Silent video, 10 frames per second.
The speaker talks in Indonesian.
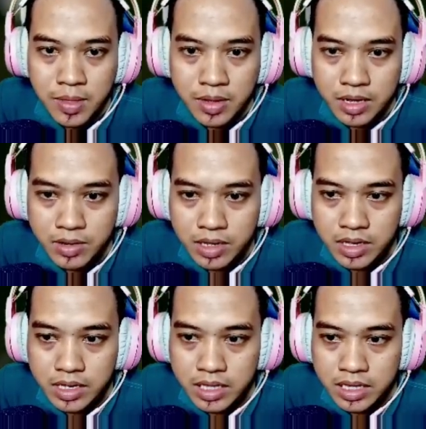oke oke
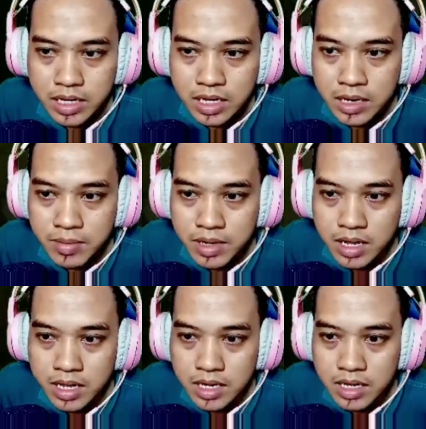kita ke kanan apa ke
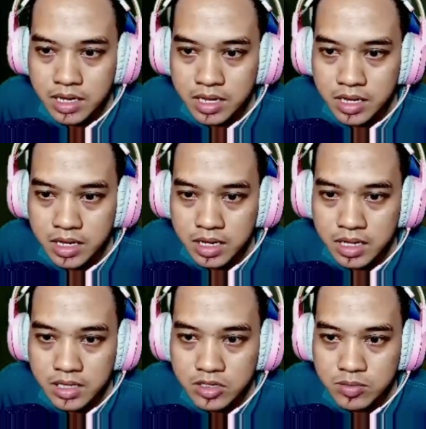kiri
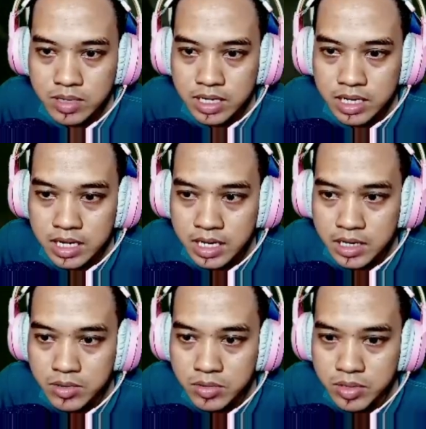kita coba kelilingin
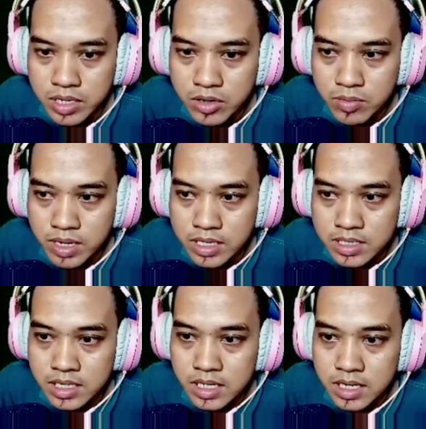dulu ini rumah
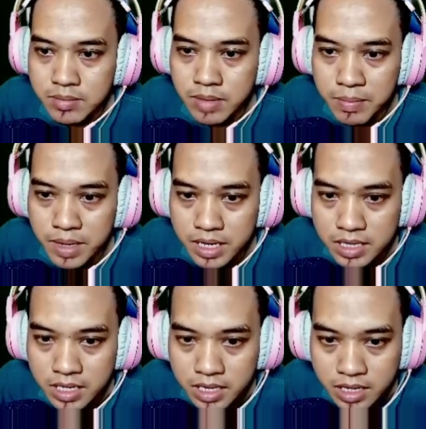si bapak kita
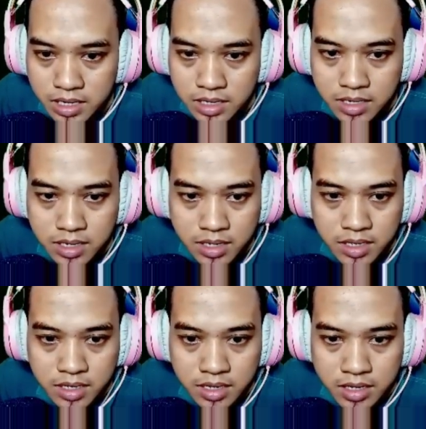ya
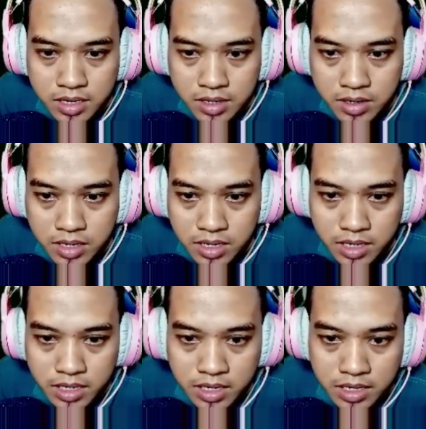oke
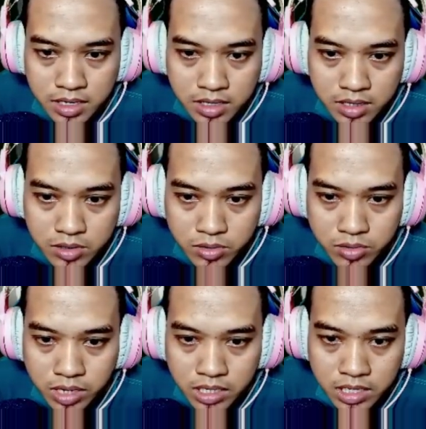tuh
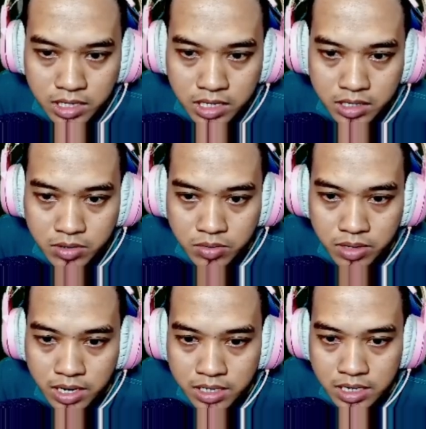ada lilin
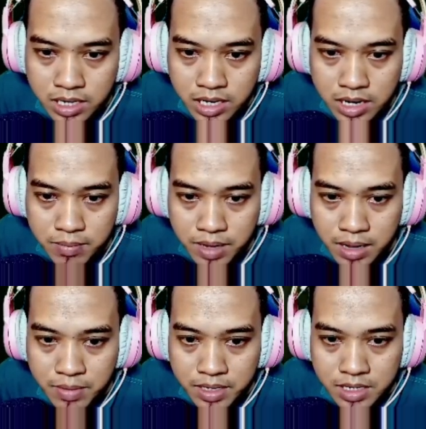doang dan nggak ada
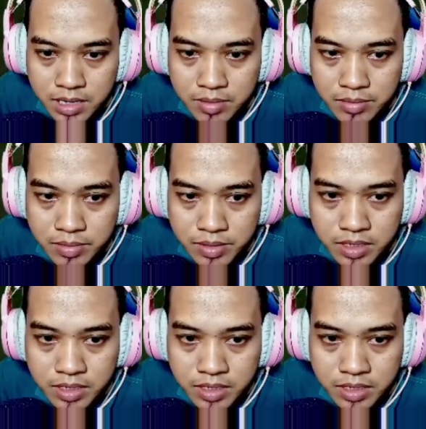apa-apa di dalam teman-teman